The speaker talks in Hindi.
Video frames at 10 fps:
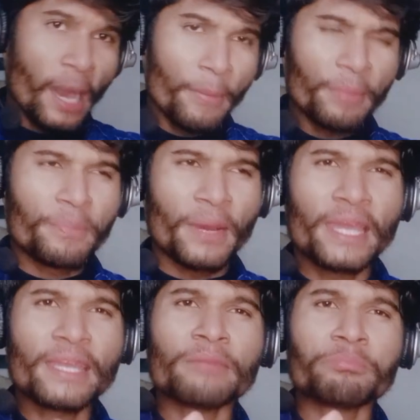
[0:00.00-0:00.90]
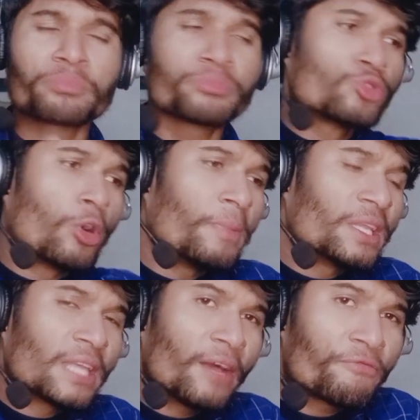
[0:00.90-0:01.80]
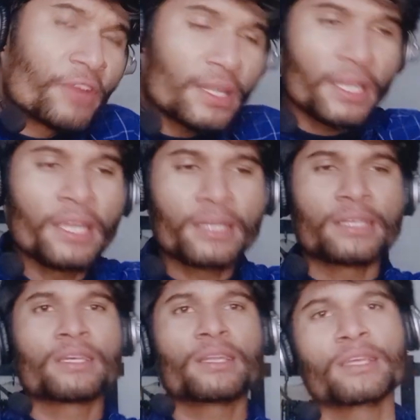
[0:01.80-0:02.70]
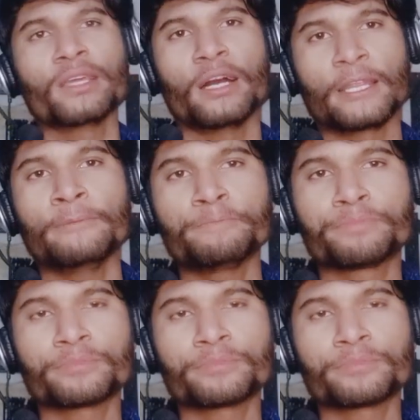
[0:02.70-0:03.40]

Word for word: अब भाई जो बंदा फिट ही नजर नहीं आ रहा